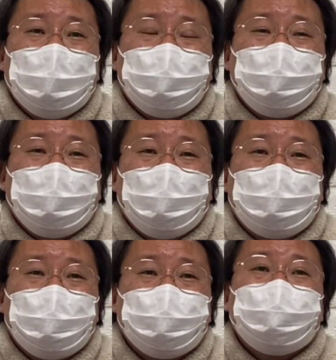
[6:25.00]
솔직히
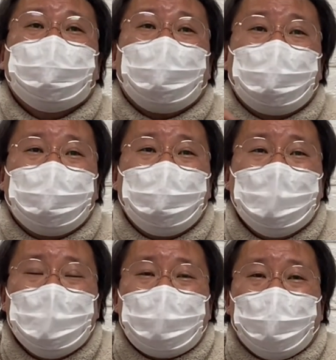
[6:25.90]
해서 누군가를,
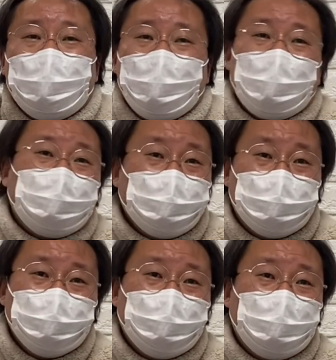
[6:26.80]
거리에 계신
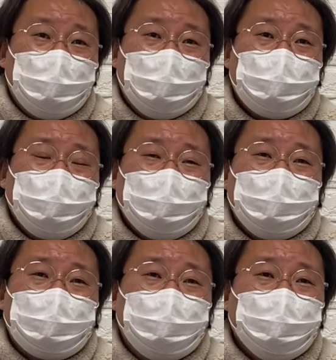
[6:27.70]
분들,
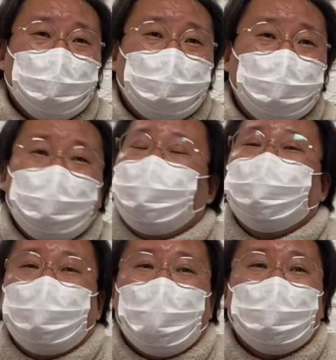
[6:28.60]
솔직히 그분들 진짜
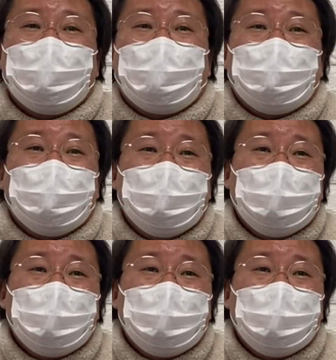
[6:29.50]
불쌍하잖아요.